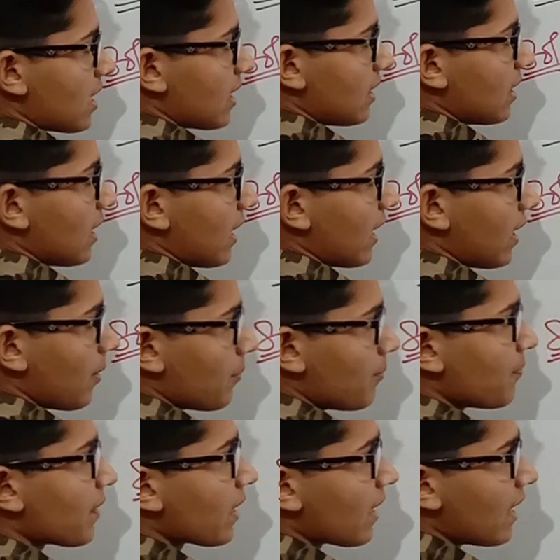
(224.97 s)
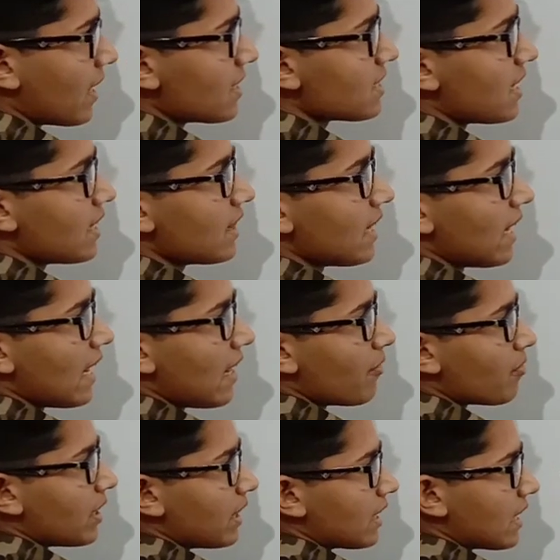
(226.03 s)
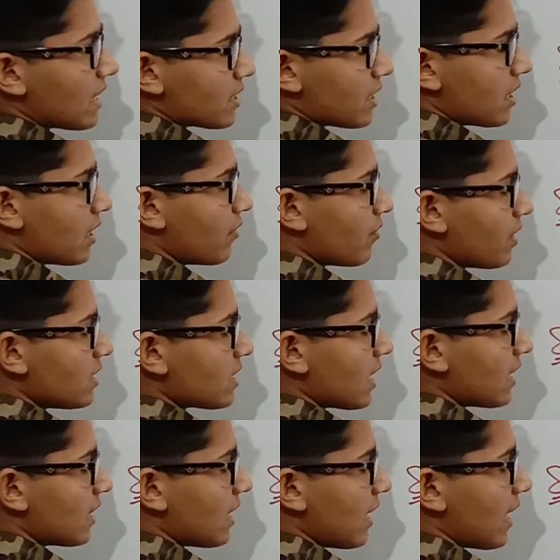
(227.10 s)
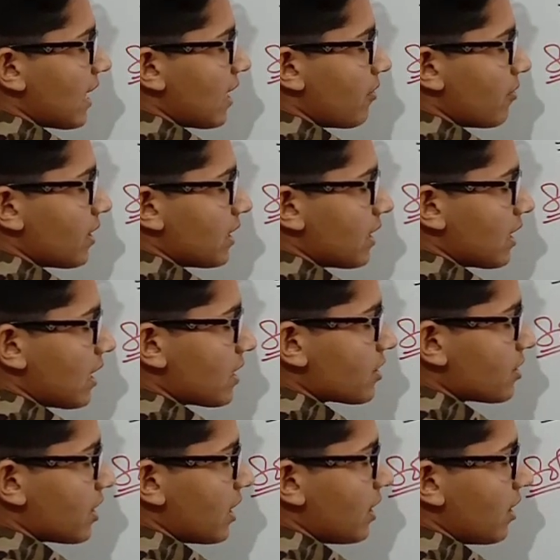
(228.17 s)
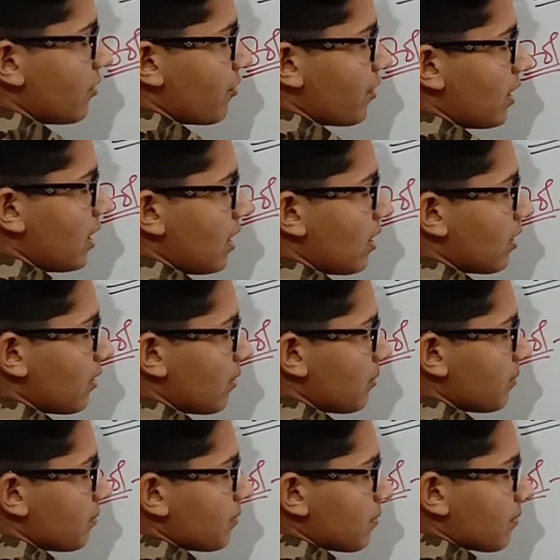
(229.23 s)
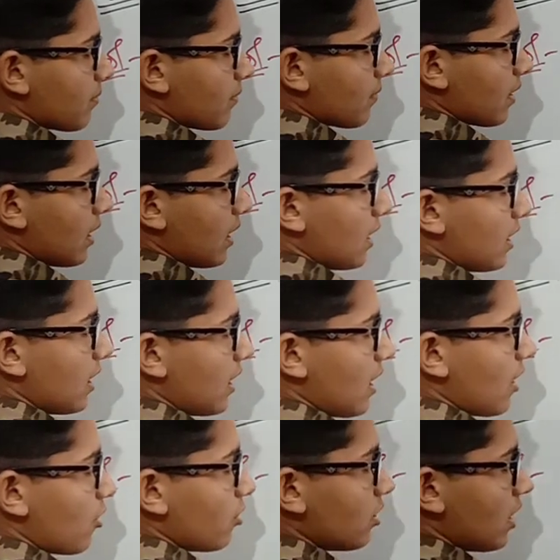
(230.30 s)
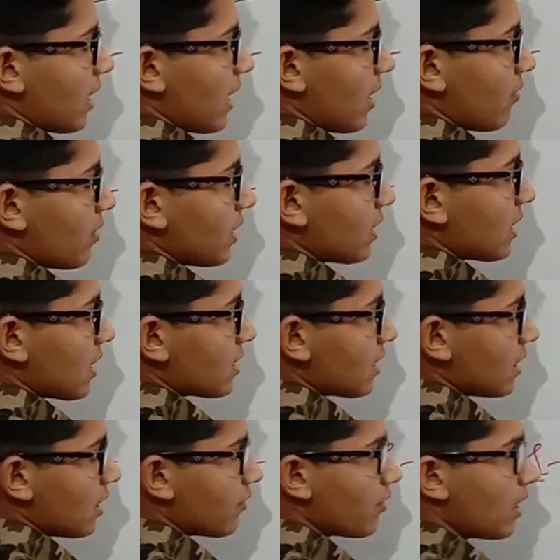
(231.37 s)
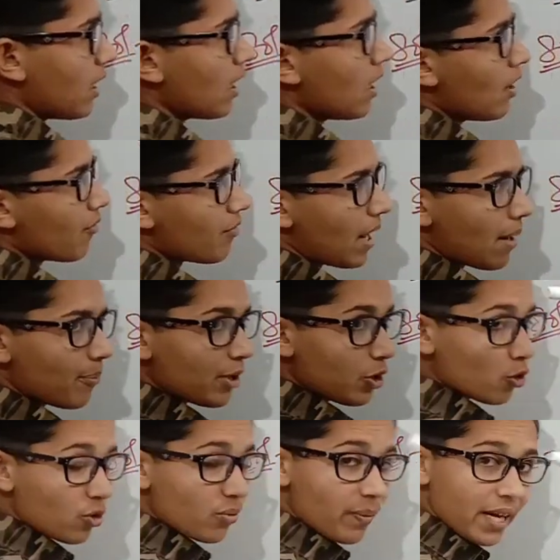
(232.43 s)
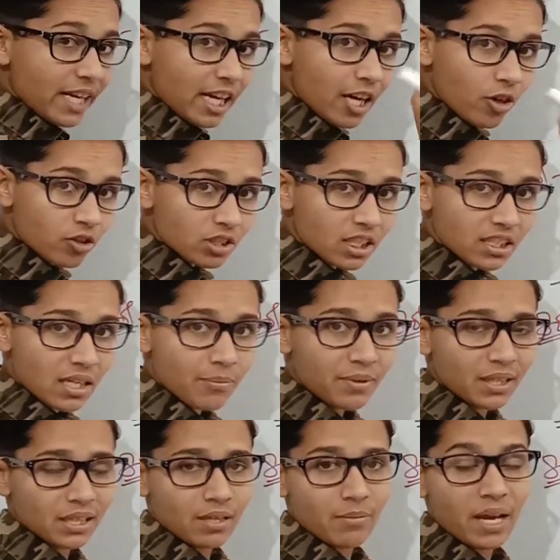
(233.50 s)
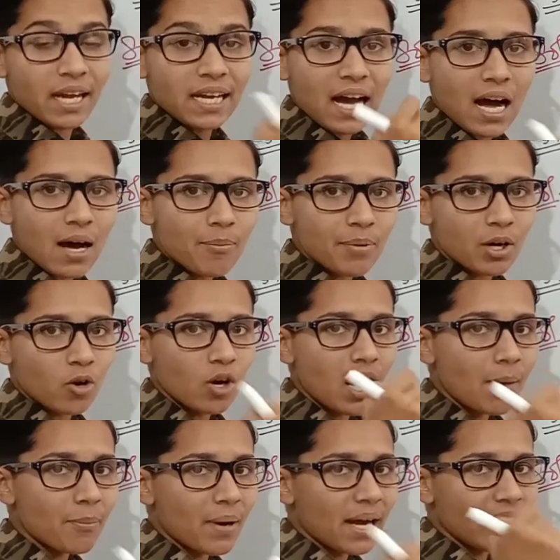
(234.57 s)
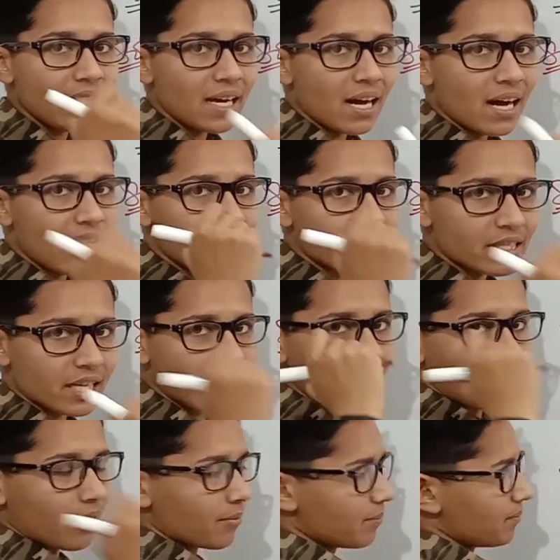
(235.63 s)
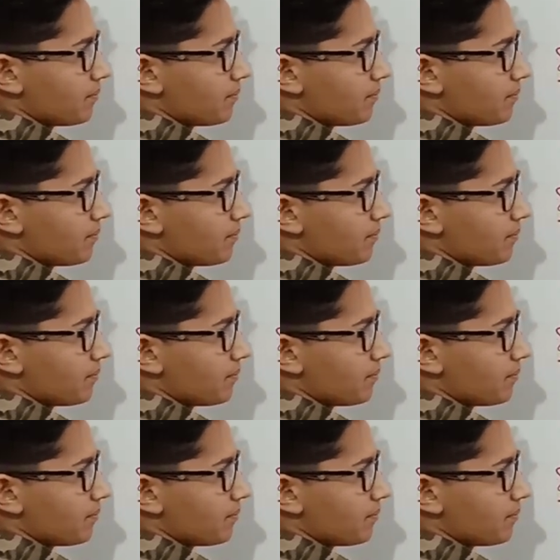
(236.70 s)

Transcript: जानते हैं क्या जानते हैं वृत्त का क्षेत्रफल जानते हैं वृत्त का क्षेत्रफल कितना होता है वृत्त का क्षेत्रफल वहां पर टू पाई आर होता था परिधि में यहाँ पर होगा पाई आर स्केयर